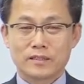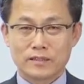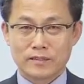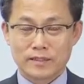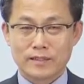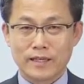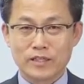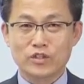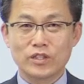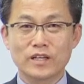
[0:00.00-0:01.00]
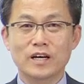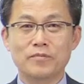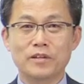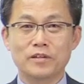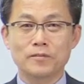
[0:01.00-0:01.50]
그 기사를
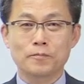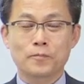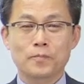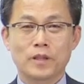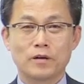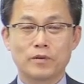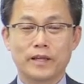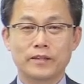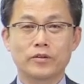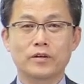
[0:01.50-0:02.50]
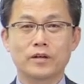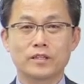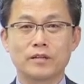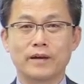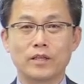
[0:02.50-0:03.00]
취득하면은 우리한테 어떤
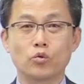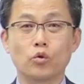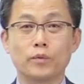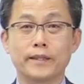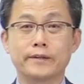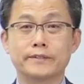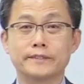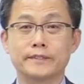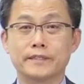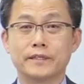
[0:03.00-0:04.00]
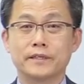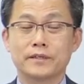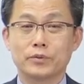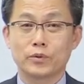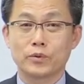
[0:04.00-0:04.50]
것들이 많이 도움이 될 건지
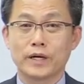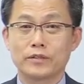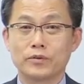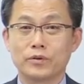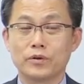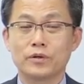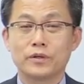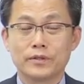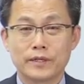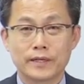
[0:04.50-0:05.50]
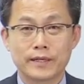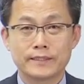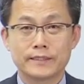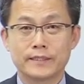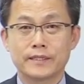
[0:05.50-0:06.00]
이런 거 가지고 저랑
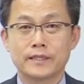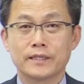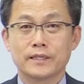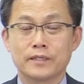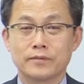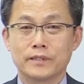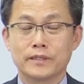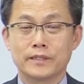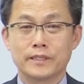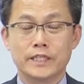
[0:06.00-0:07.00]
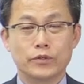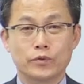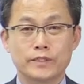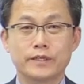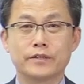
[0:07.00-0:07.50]
같이 우리 한
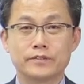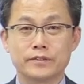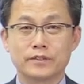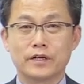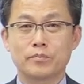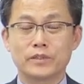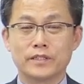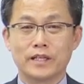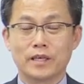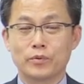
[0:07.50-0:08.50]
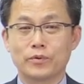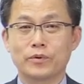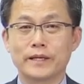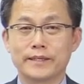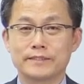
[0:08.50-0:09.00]
2교시에 걸쳐서 한번 진행해
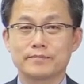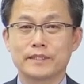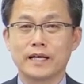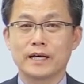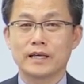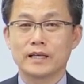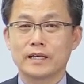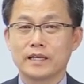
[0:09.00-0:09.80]
보도록 하겠습니다.